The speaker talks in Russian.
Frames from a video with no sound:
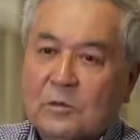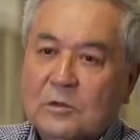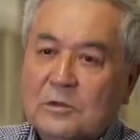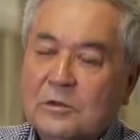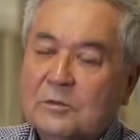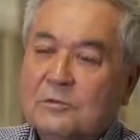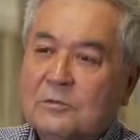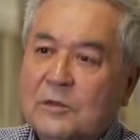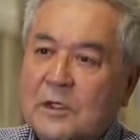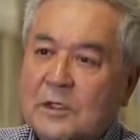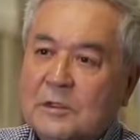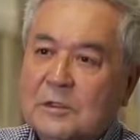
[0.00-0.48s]

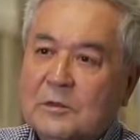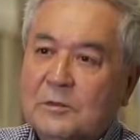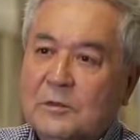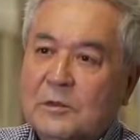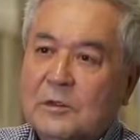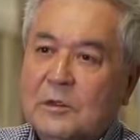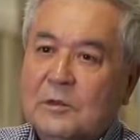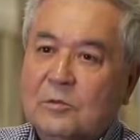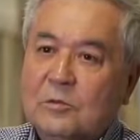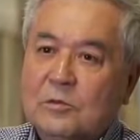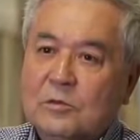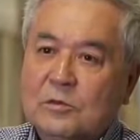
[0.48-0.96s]
очень важно,
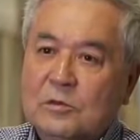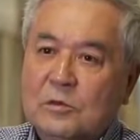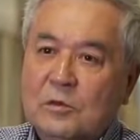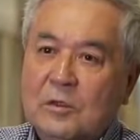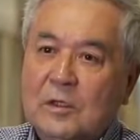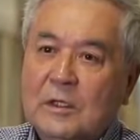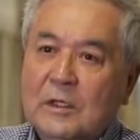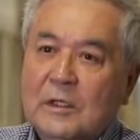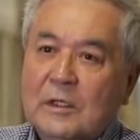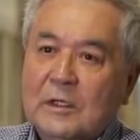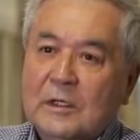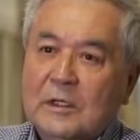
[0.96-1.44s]
потому
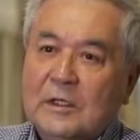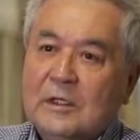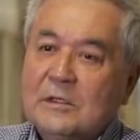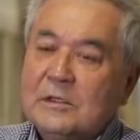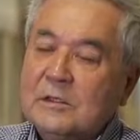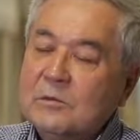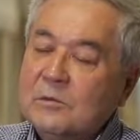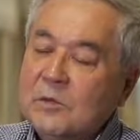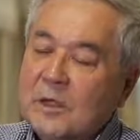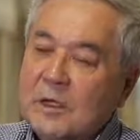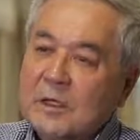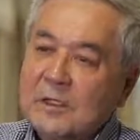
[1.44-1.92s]
что
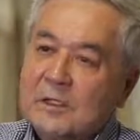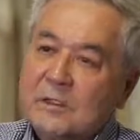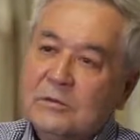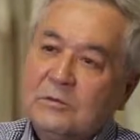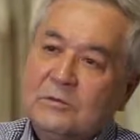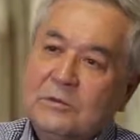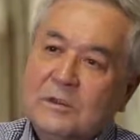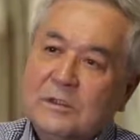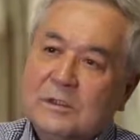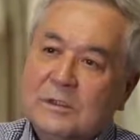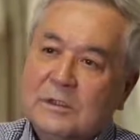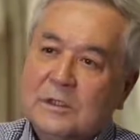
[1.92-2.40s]
если мы
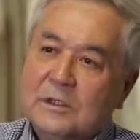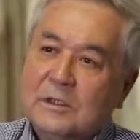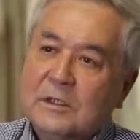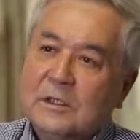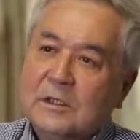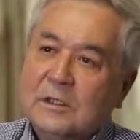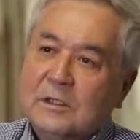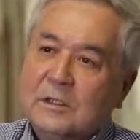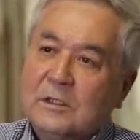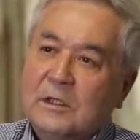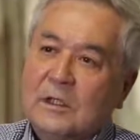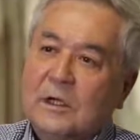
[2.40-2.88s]
хотим выйти
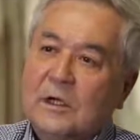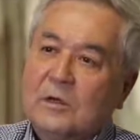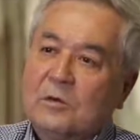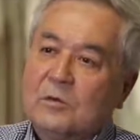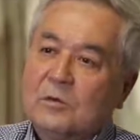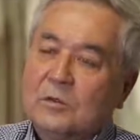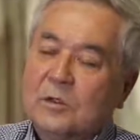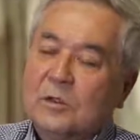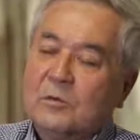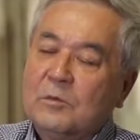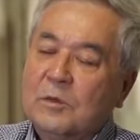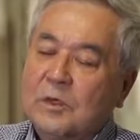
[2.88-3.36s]
на
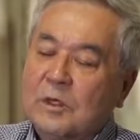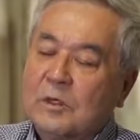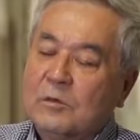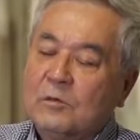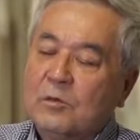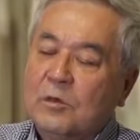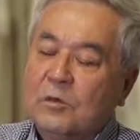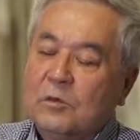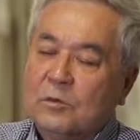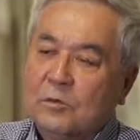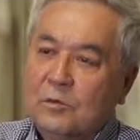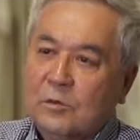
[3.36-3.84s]
какой-то
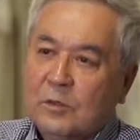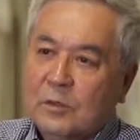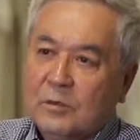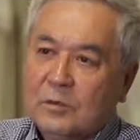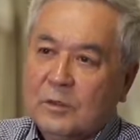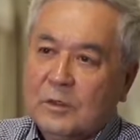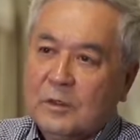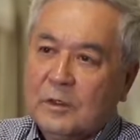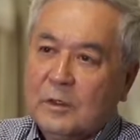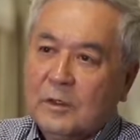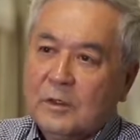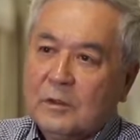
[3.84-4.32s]
мировой
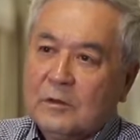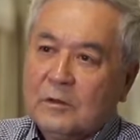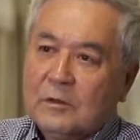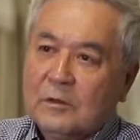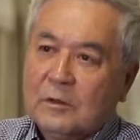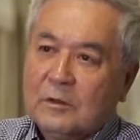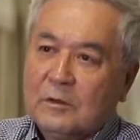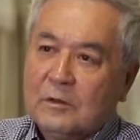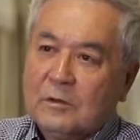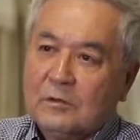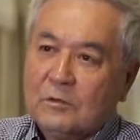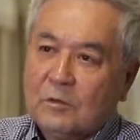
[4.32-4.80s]
уровень
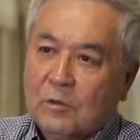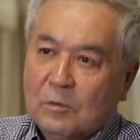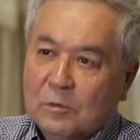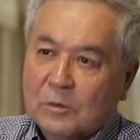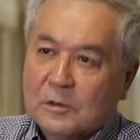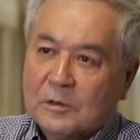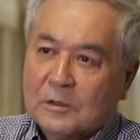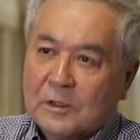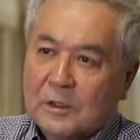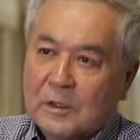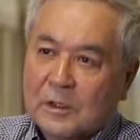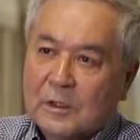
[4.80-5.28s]
э, в
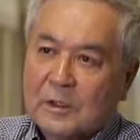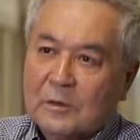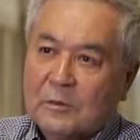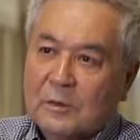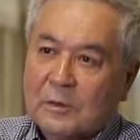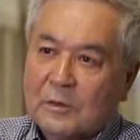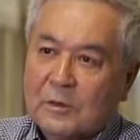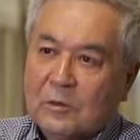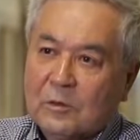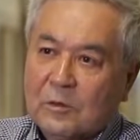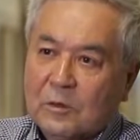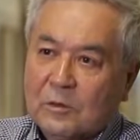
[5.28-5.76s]
области
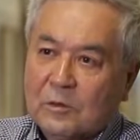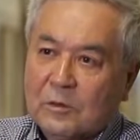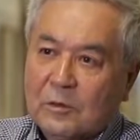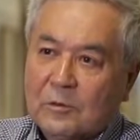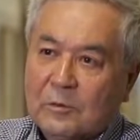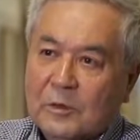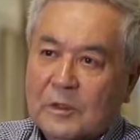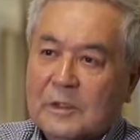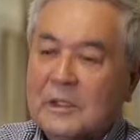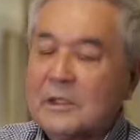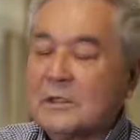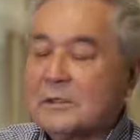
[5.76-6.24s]
кинематографии,
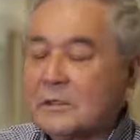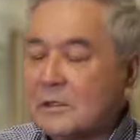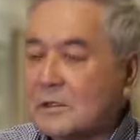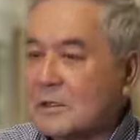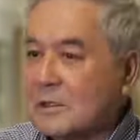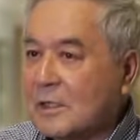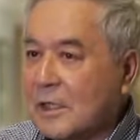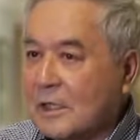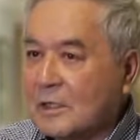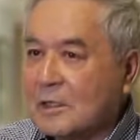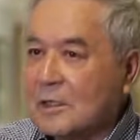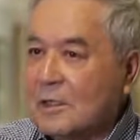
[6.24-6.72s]
мы должны
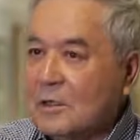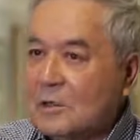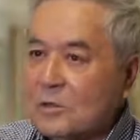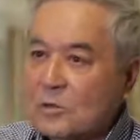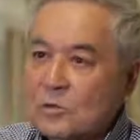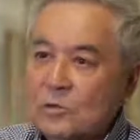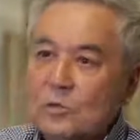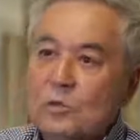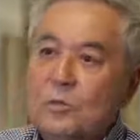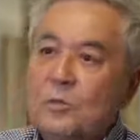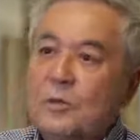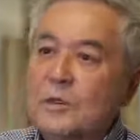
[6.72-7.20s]
знать,
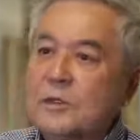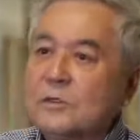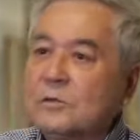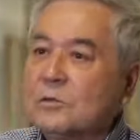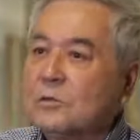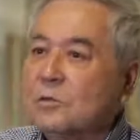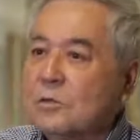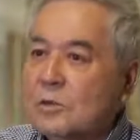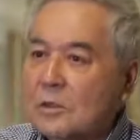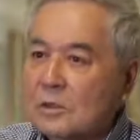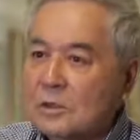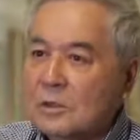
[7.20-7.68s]
что
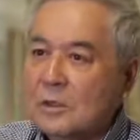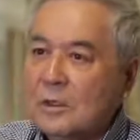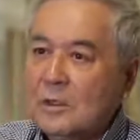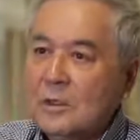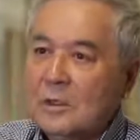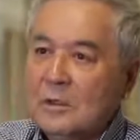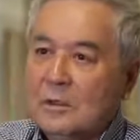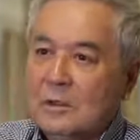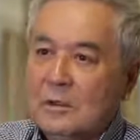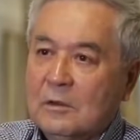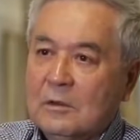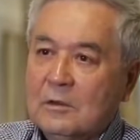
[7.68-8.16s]
происходит
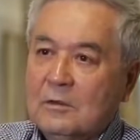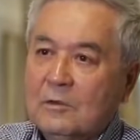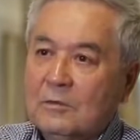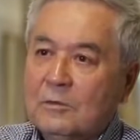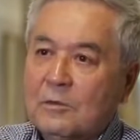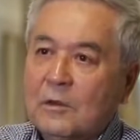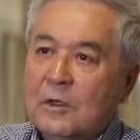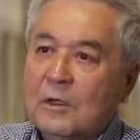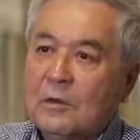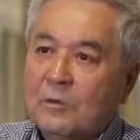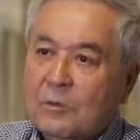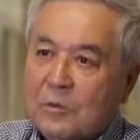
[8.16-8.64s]
в
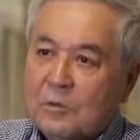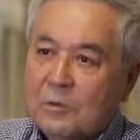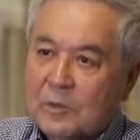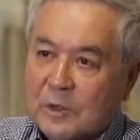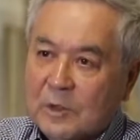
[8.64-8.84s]
мировом